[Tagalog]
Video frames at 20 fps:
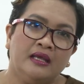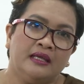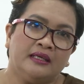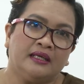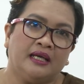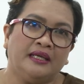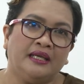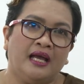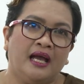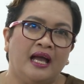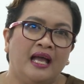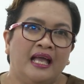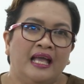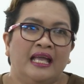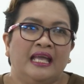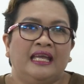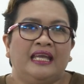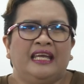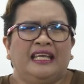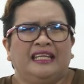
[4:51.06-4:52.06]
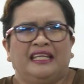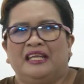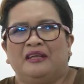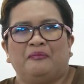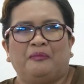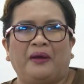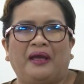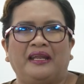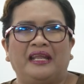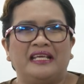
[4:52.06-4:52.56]
Kaya hindi
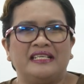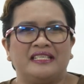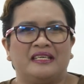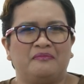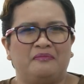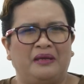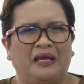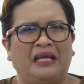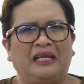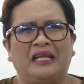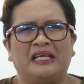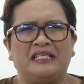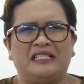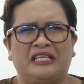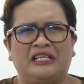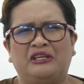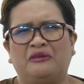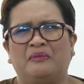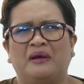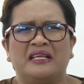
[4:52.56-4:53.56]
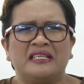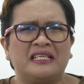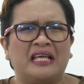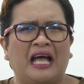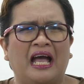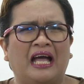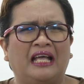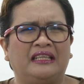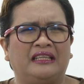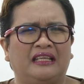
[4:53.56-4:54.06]
pwedeng sabihin ng sino man
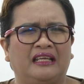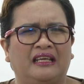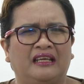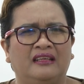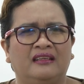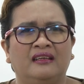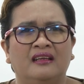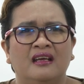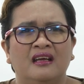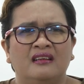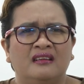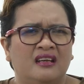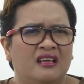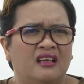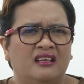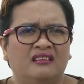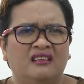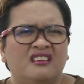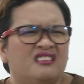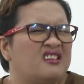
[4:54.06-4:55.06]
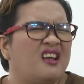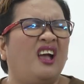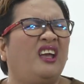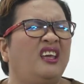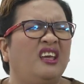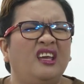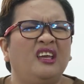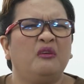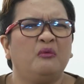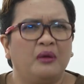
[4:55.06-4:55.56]
sa atin na, na siya
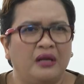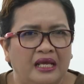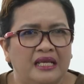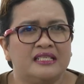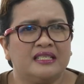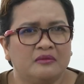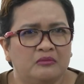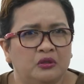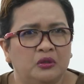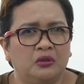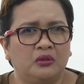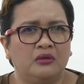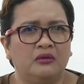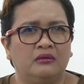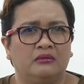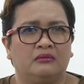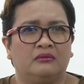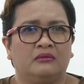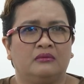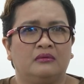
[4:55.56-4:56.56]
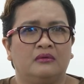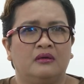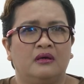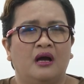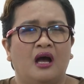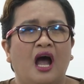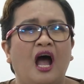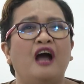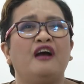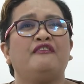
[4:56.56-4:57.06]
hihiwalay sa mundo.
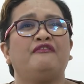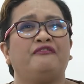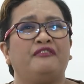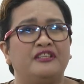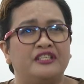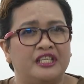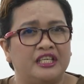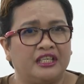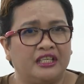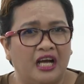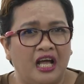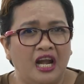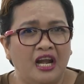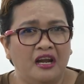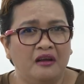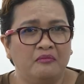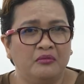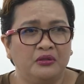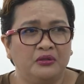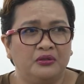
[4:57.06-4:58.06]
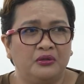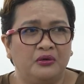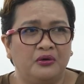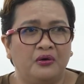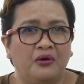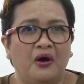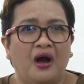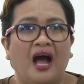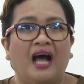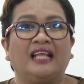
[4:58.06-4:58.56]
Ang physical na
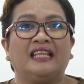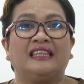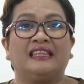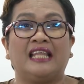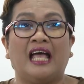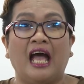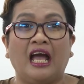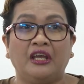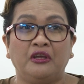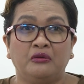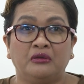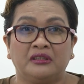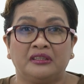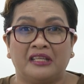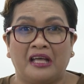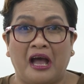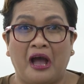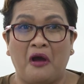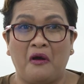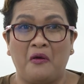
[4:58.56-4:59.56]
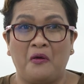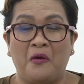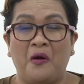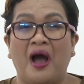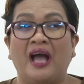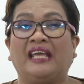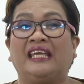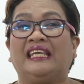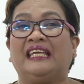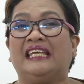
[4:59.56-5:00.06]
mundo at tayong tao
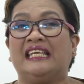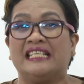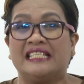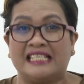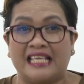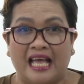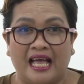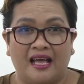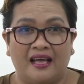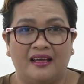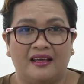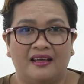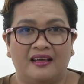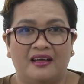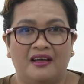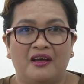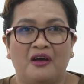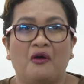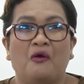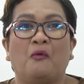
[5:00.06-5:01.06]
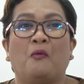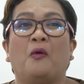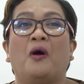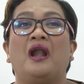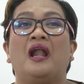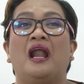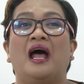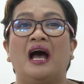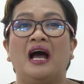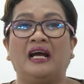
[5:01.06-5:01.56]
ay iisa.
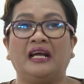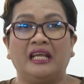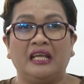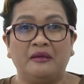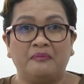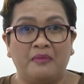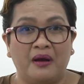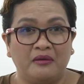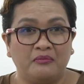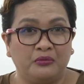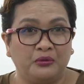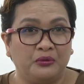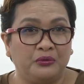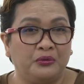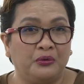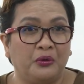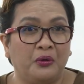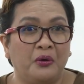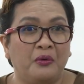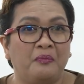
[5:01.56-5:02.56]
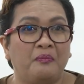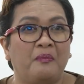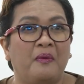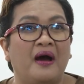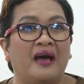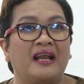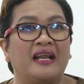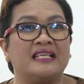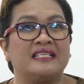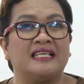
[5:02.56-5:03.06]
Walang ibang mundo
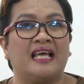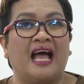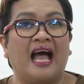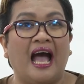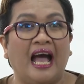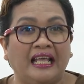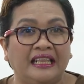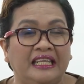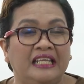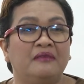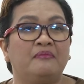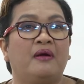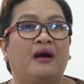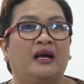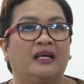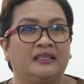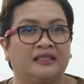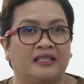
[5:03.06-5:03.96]
para sa ating mga